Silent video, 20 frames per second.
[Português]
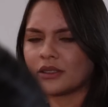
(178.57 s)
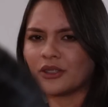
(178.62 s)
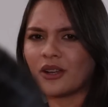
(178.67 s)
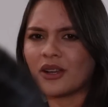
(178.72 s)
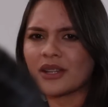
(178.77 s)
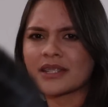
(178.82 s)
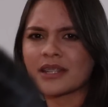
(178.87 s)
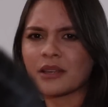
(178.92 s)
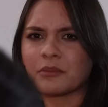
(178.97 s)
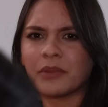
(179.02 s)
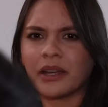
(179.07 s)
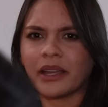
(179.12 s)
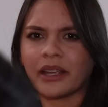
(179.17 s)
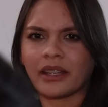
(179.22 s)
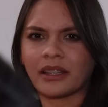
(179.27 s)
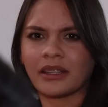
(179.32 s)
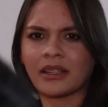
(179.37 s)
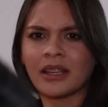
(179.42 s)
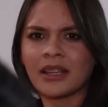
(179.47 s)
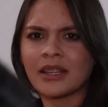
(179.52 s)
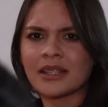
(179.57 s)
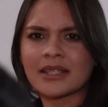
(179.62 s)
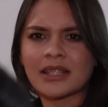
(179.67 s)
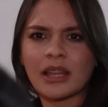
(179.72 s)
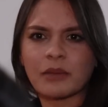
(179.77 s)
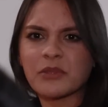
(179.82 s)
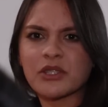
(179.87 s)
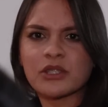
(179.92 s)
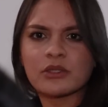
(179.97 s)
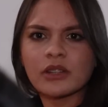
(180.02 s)
Nossa, mãe,
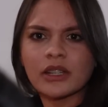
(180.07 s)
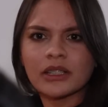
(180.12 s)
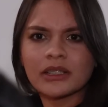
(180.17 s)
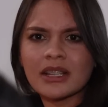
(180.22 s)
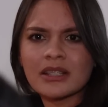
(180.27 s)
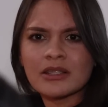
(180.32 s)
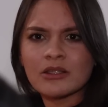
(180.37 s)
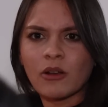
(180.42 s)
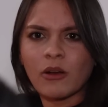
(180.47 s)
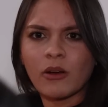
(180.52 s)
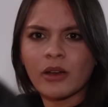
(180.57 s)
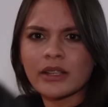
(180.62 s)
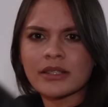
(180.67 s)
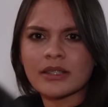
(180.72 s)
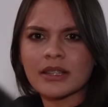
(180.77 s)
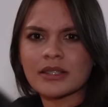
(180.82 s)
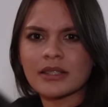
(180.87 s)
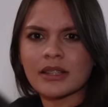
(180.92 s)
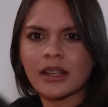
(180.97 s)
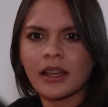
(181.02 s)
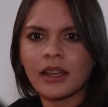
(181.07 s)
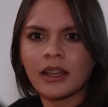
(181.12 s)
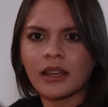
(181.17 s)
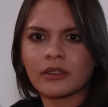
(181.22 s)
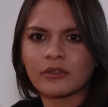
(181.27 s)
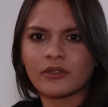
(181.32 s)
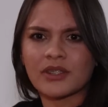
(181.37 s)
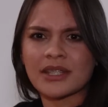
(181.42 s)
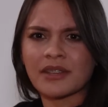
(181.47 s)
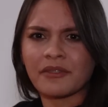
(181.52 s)
está misturando as coisas.
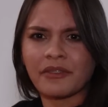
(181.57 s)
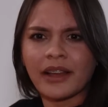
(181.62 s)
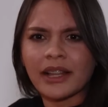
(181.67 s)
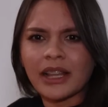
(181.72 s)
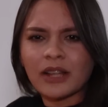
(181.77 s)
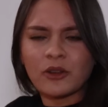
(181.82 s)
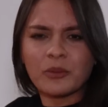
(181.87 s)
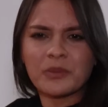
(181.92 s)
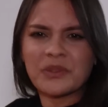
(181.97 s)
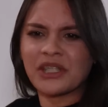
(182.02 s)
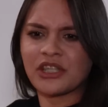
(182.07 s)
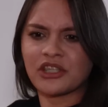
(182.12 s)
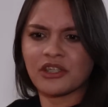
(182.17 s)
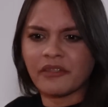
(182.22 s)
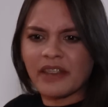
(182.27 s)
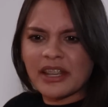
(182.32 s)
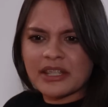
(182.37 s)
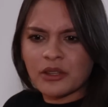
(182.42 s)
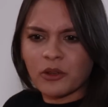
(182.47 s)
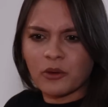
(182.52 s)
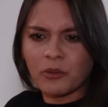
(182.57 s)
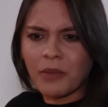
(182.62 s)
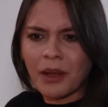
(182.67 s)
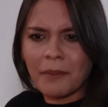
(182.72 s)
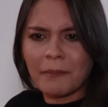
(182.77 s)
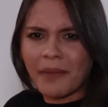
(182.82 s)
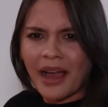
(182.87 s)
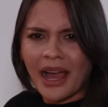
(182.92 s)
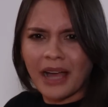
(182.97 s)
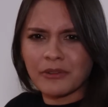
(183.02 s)
Você fala como se tivesse
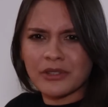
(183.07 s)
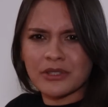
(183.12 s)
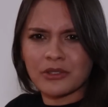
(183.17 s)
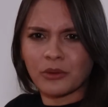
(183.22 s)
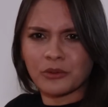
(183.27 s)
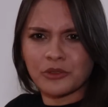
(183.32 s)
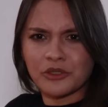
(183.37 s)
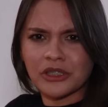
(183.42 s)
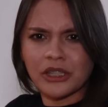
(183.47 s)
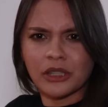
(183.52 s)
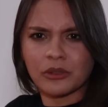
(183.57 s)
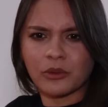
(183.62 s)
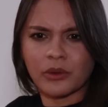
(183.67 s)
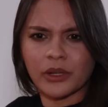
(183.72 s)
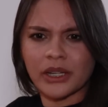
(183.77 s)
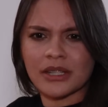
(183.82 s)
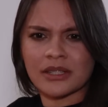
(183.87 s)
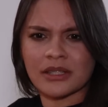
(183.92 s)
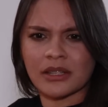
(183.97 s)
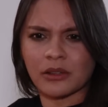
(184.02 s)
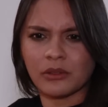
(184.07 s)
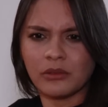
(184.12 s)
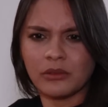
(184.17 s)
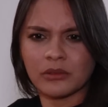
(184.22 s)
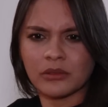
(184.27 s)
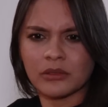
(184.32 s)
alguma mágoa escondida no coração.